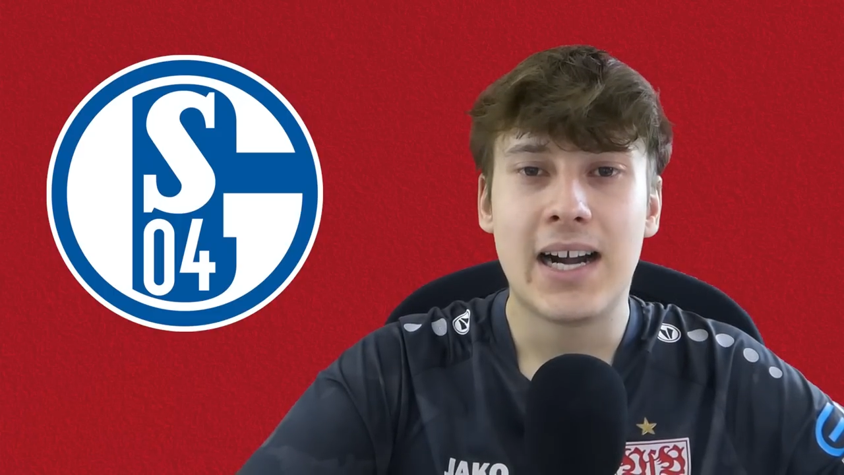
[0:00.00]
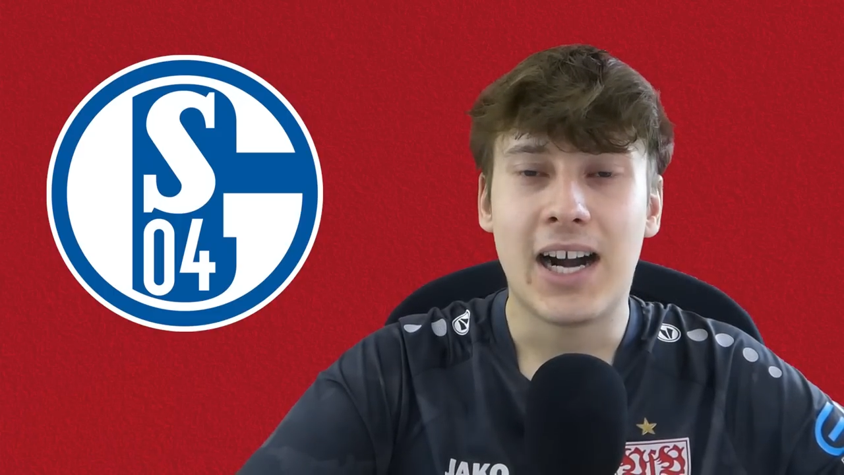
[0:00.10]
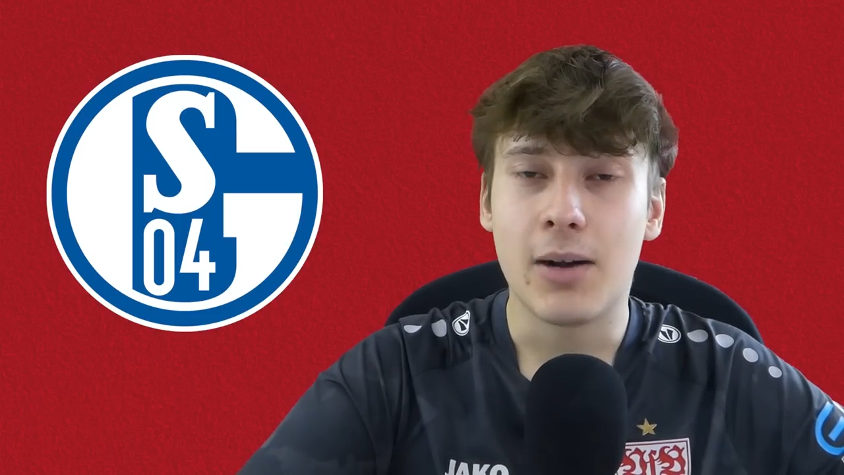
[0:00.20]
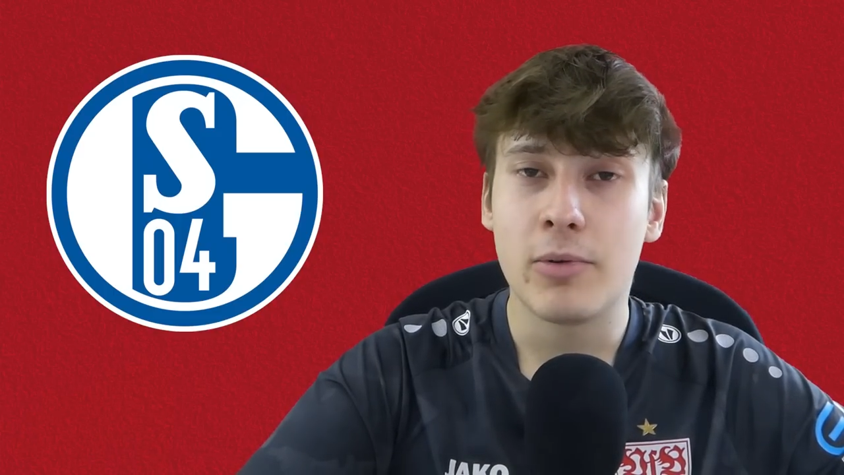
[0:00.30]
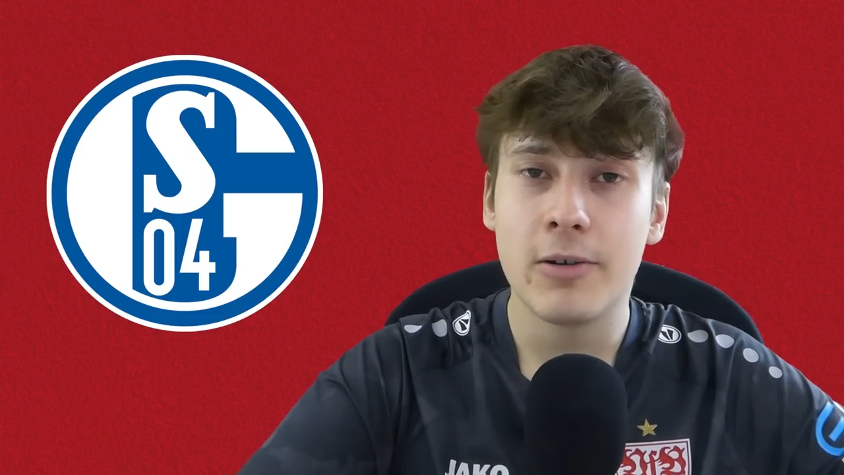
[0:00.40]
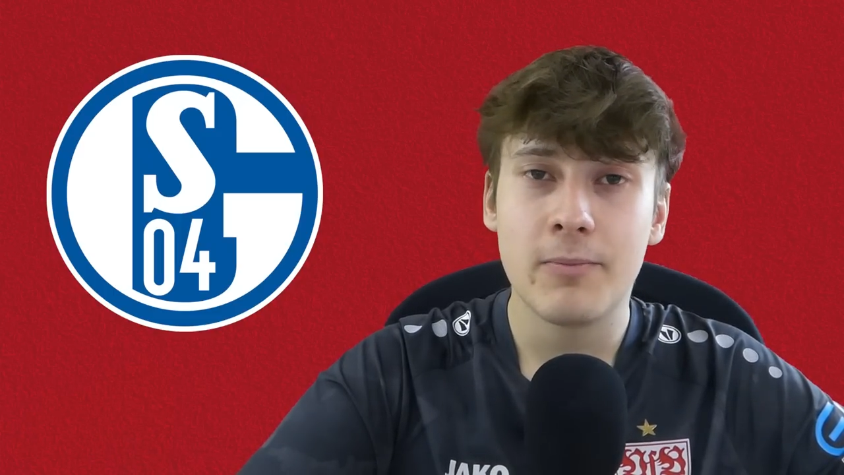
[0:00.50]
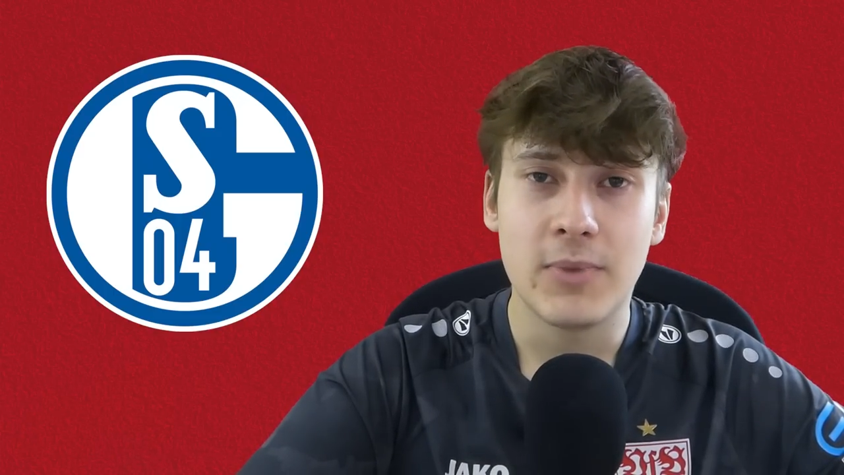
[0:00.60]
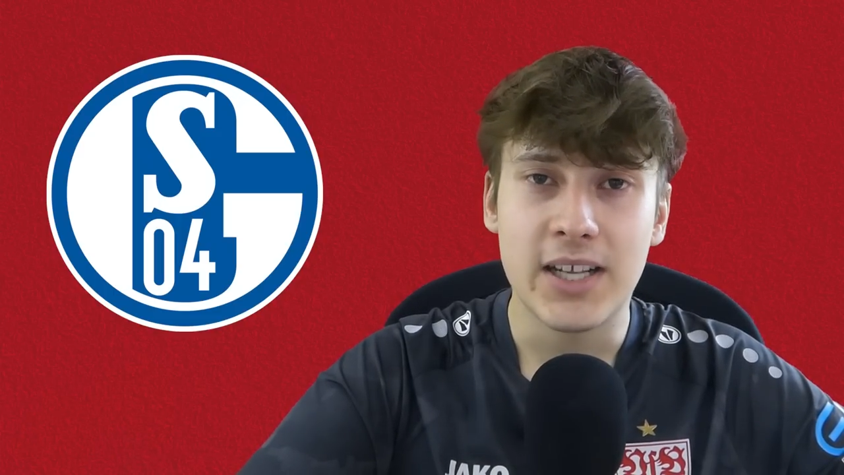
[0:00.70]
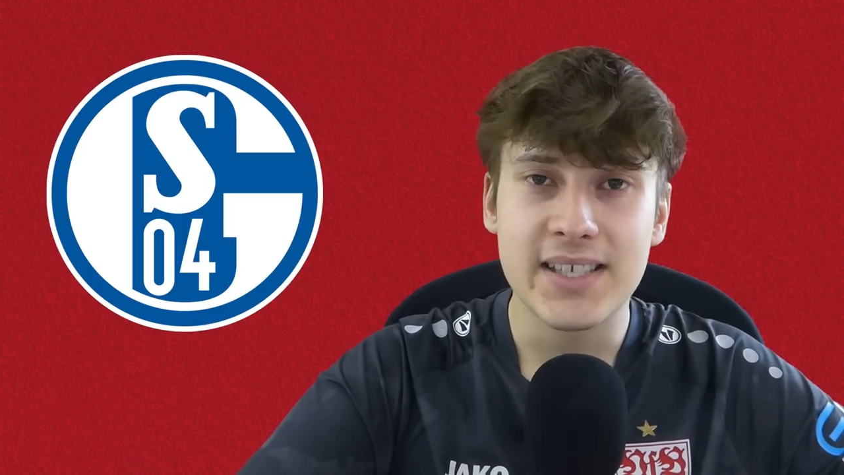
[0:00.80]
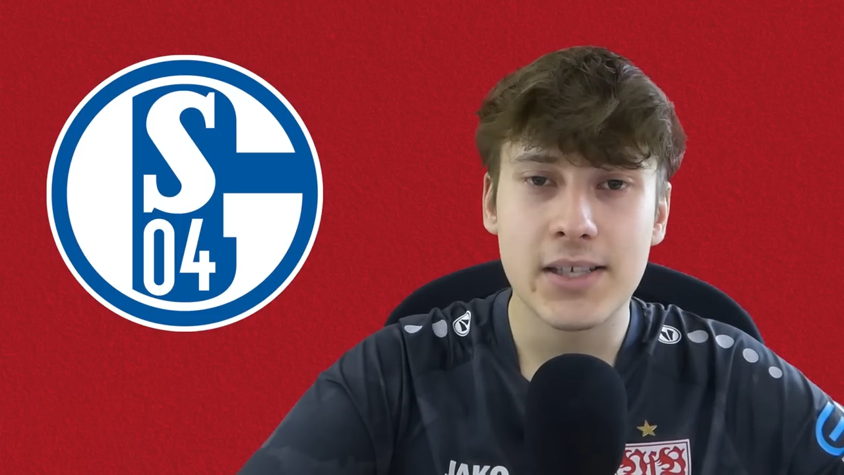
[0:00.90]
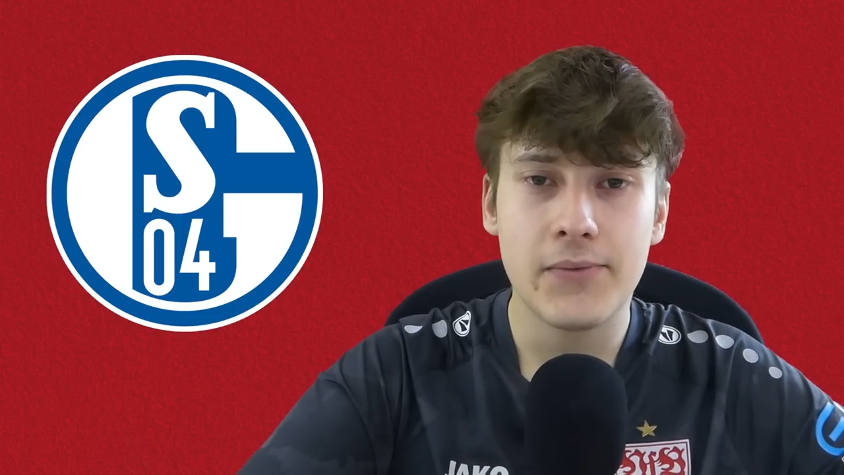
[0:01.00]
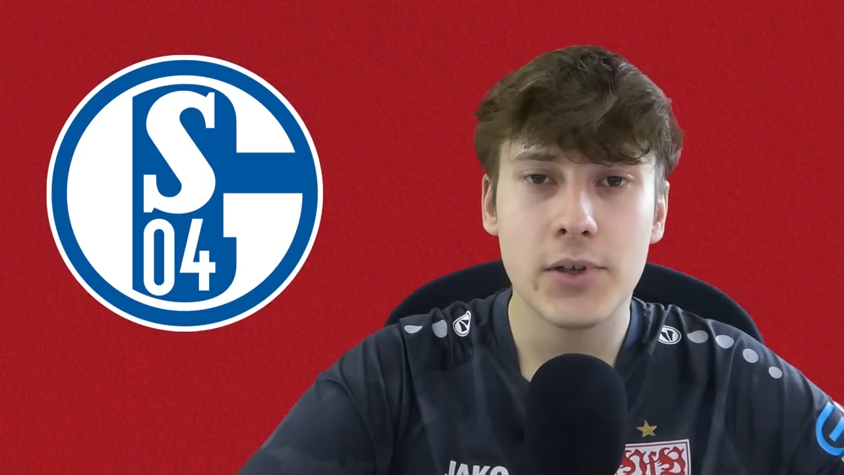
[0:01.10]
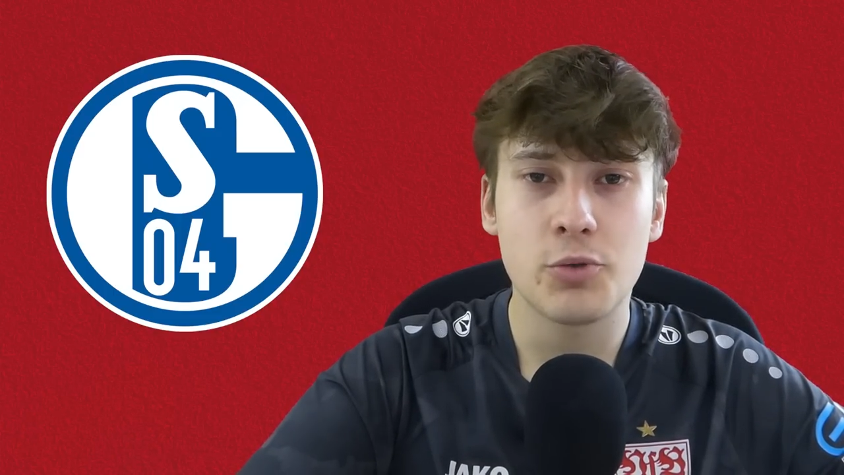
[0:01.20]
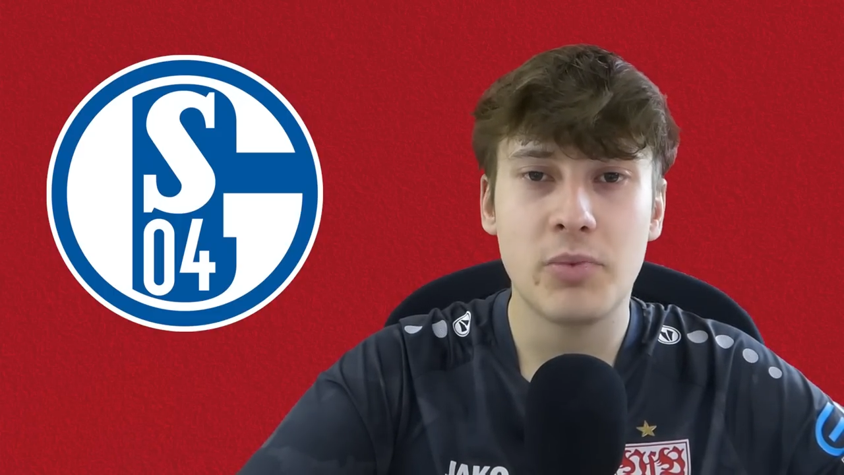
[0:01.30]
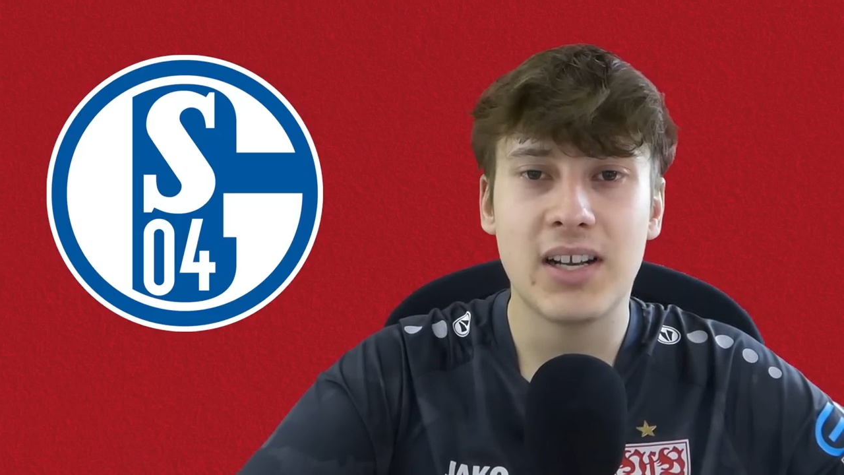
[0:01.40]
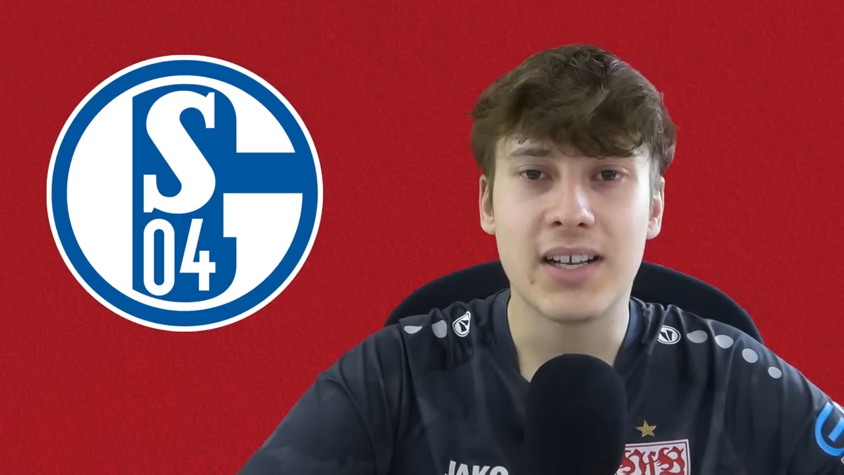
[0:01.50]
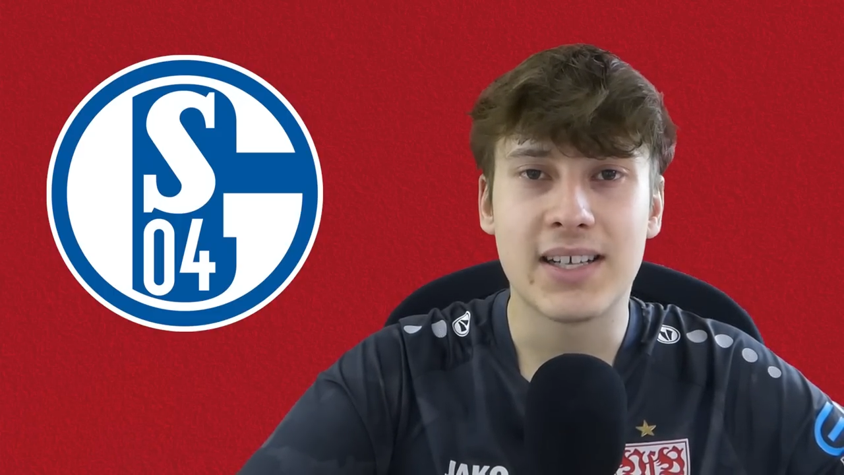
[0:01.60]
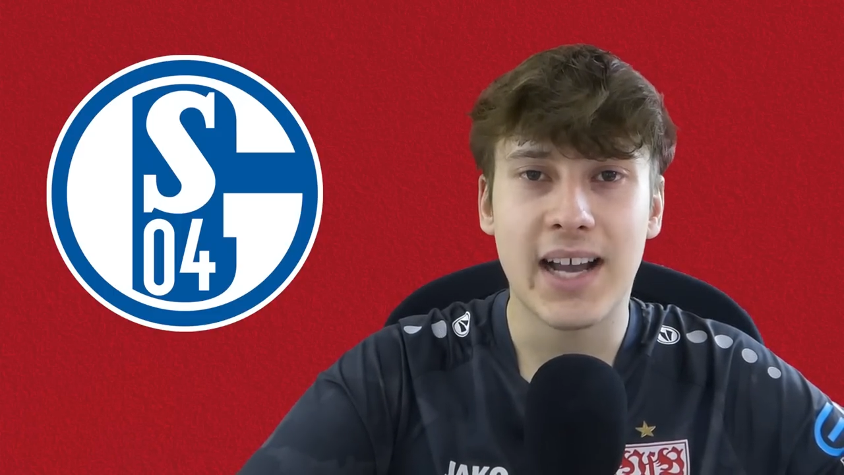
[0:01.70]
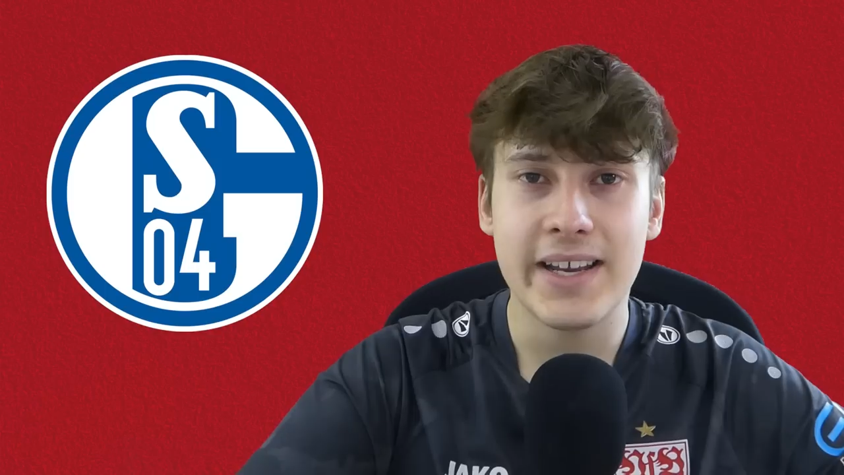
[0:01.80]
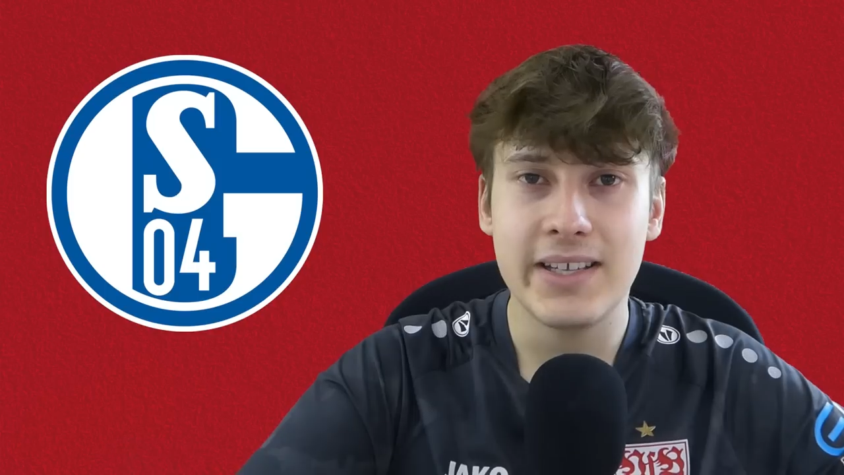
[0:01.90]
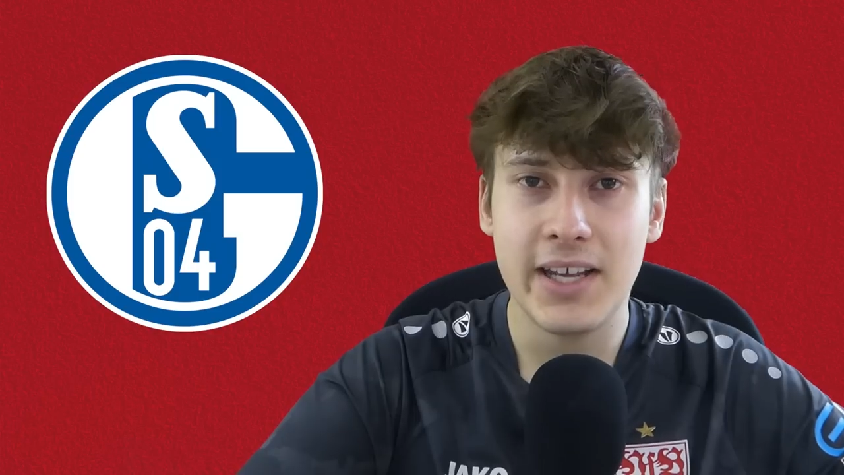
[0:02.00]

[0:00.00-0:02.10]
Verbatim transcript: aber letzte vier Spiele kein